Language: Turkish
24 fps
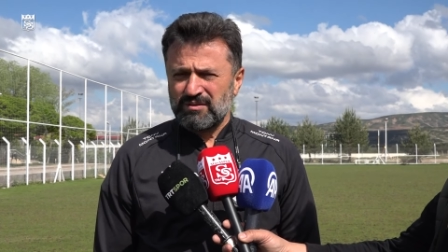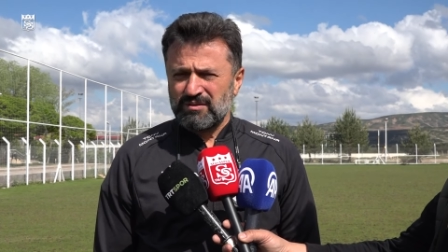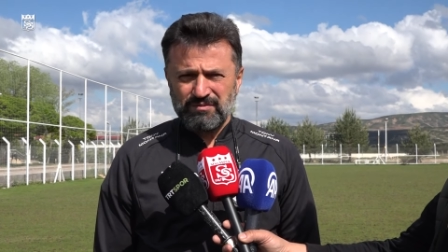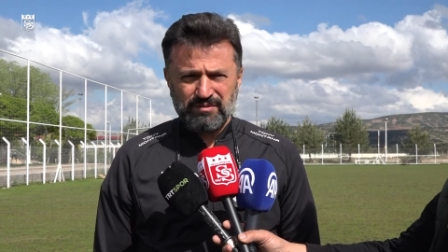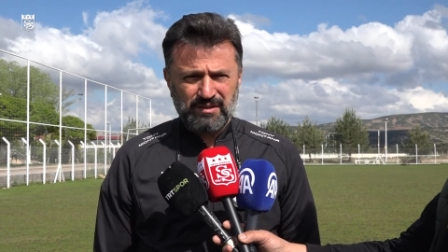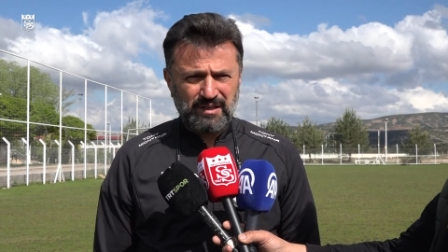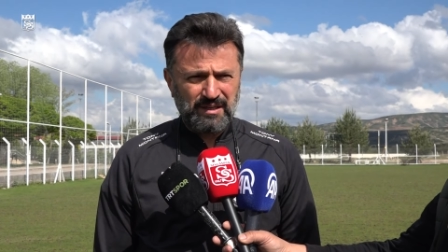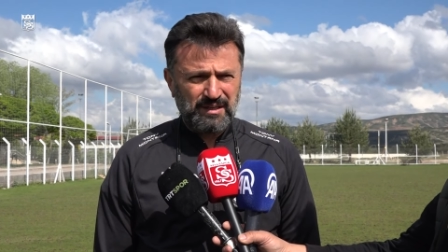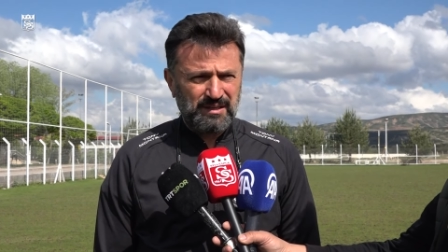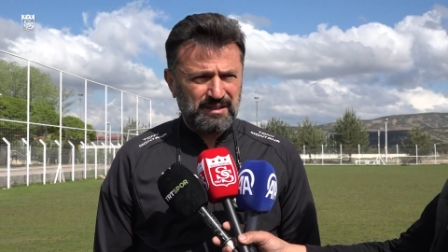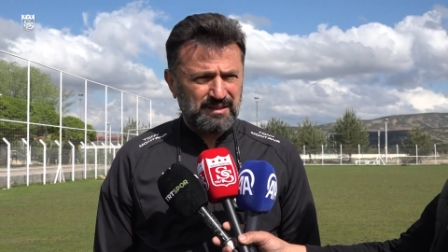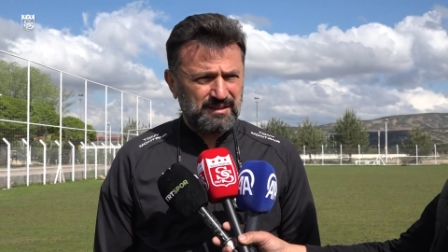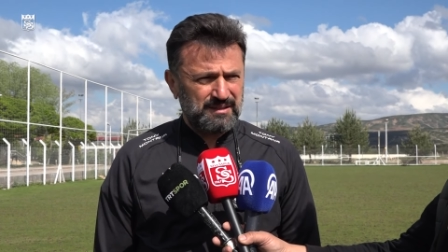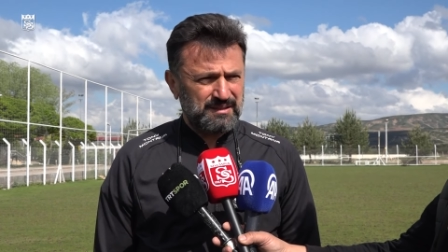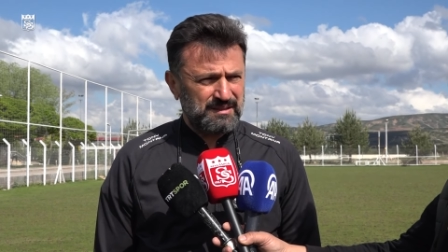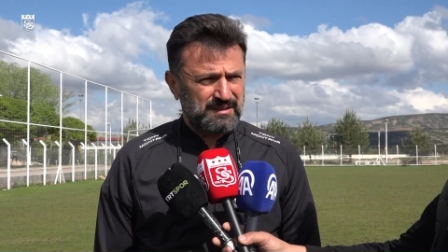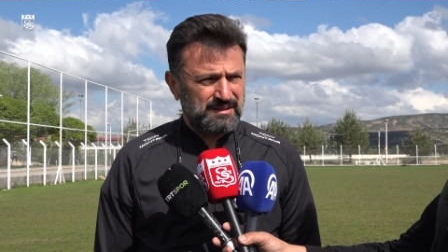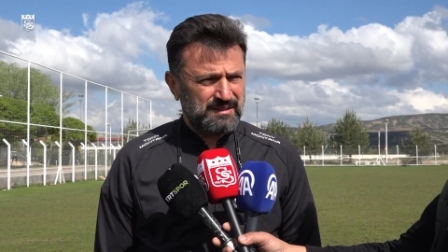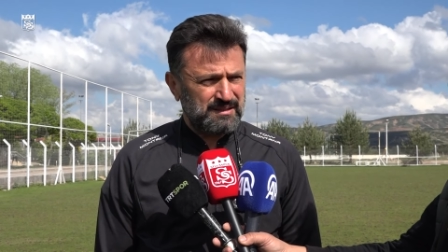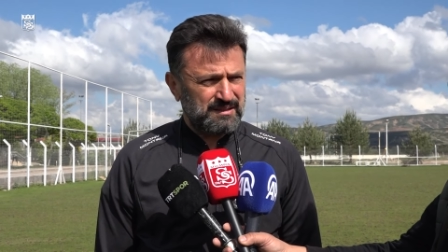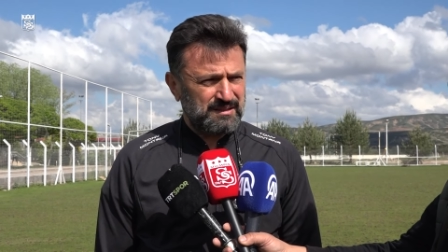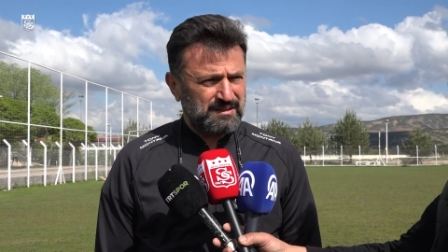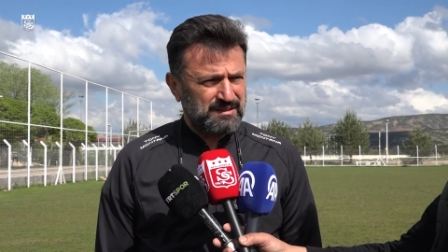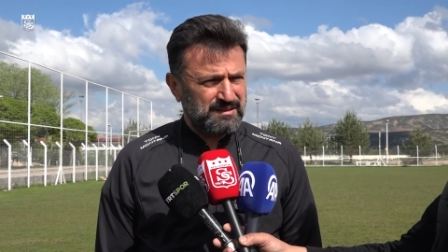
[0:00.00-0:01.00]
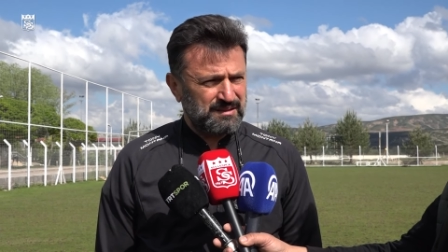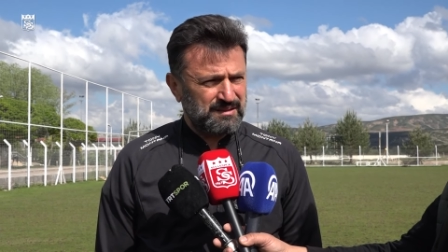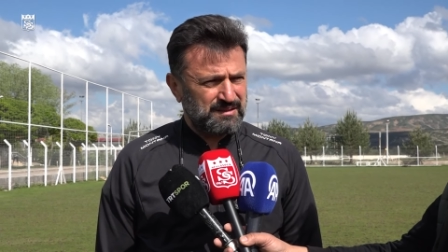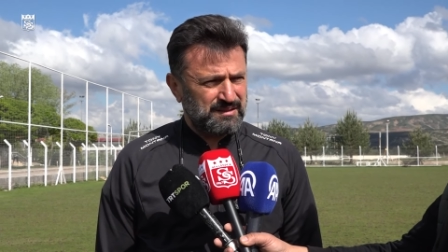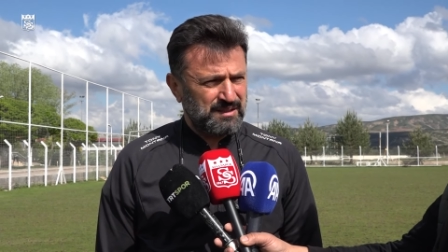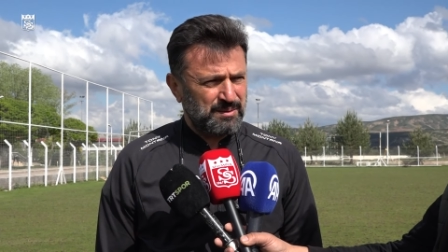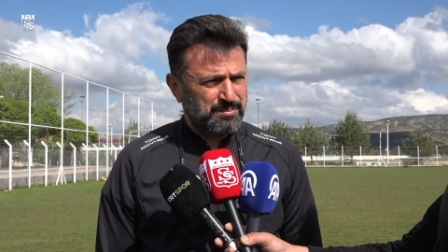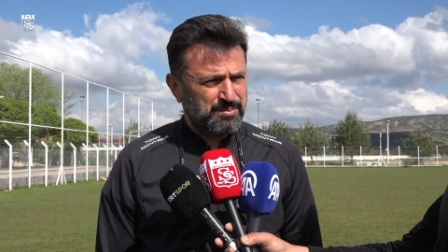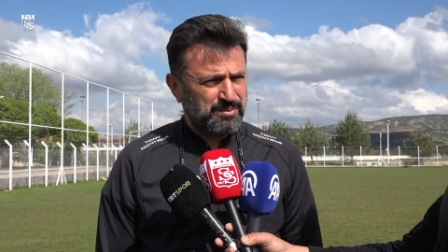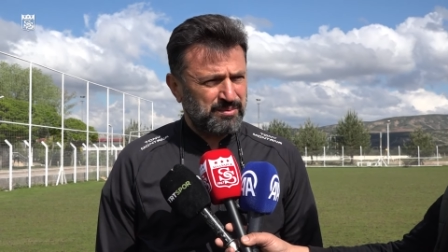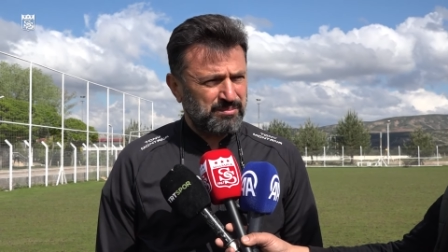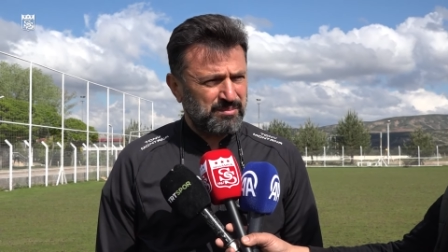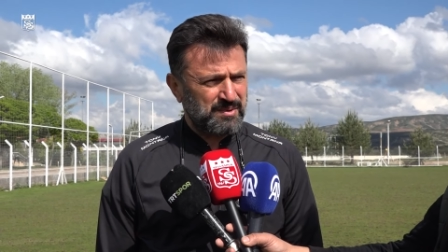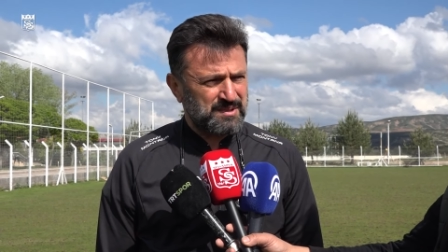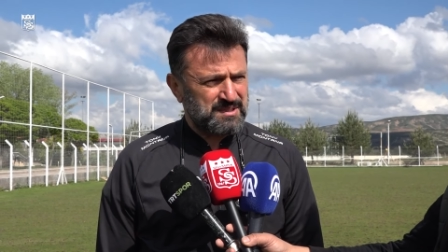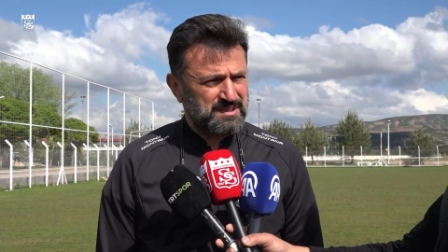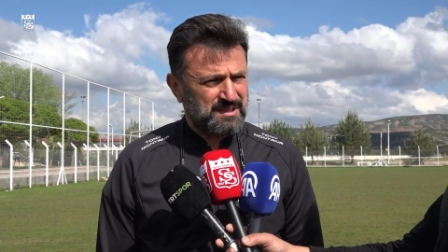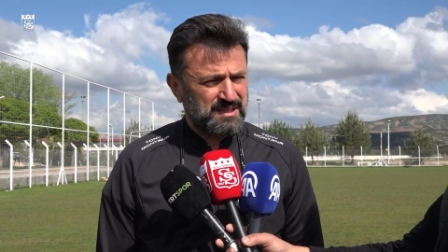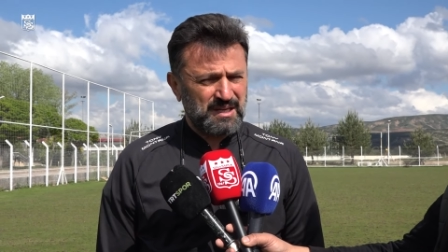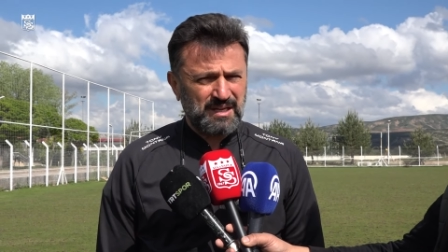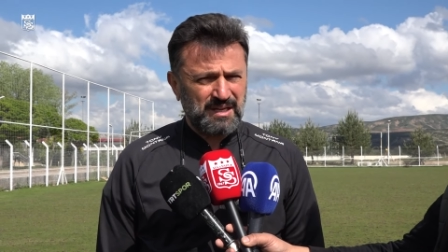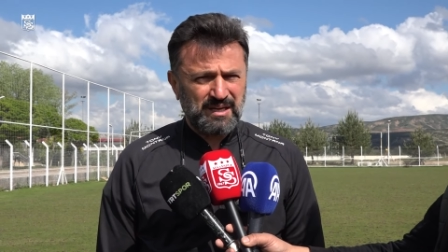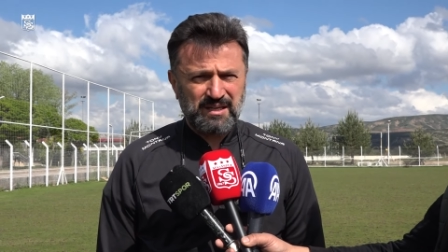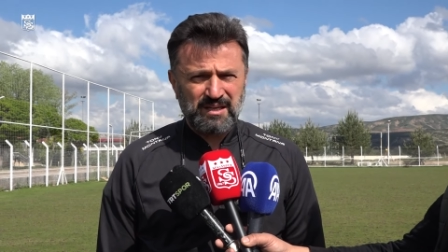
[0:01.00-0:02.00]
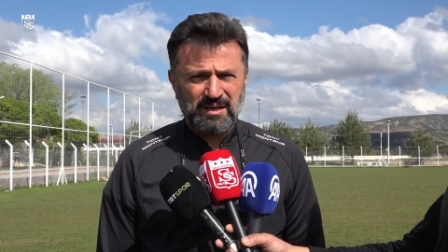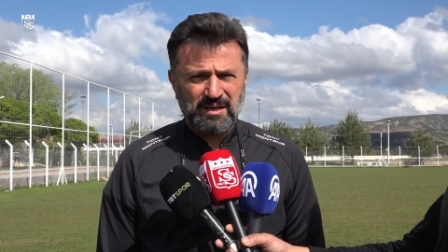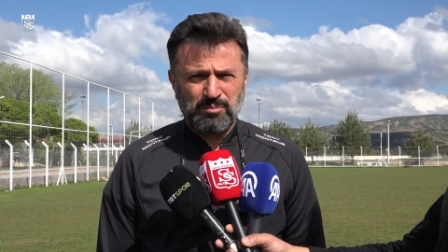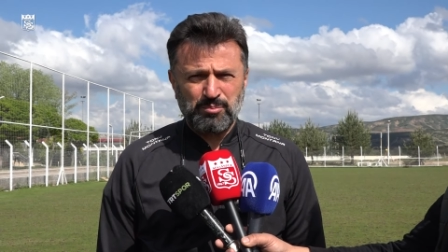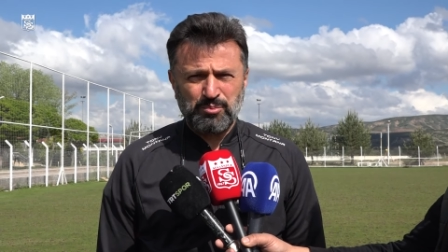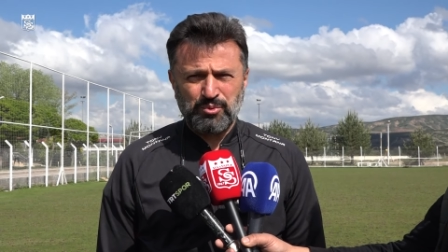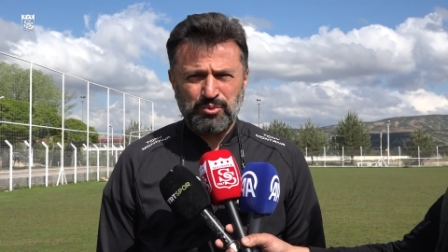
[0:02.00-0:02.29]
Ve e, yapılması gereken